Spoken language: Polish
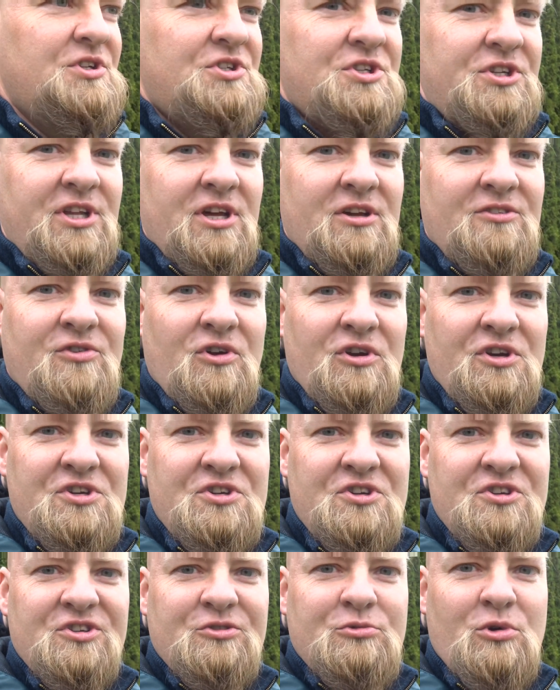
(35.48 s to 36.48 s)
Jeszcze tak woli
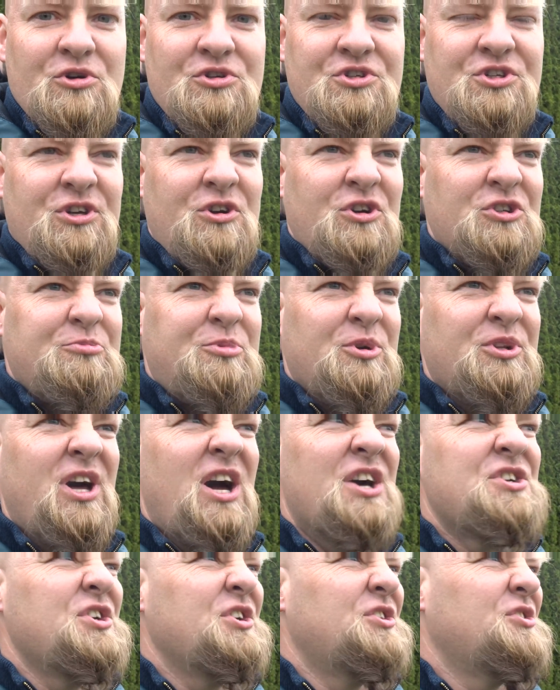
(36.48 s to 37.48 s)
ścisłości
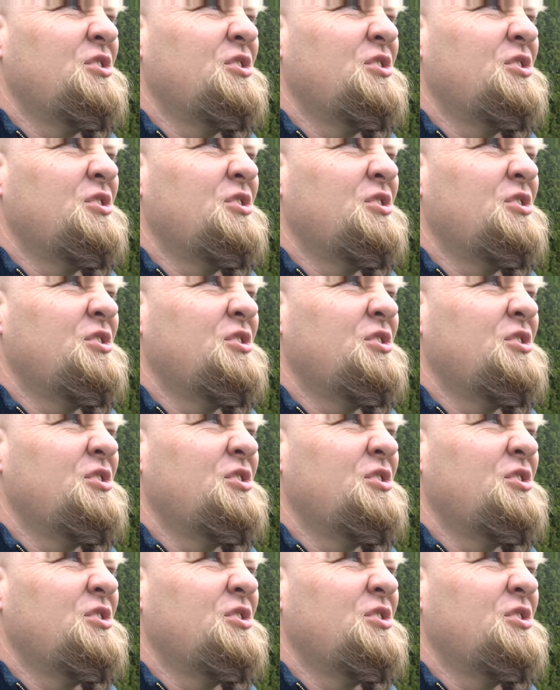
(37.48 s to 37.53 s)
gospodarze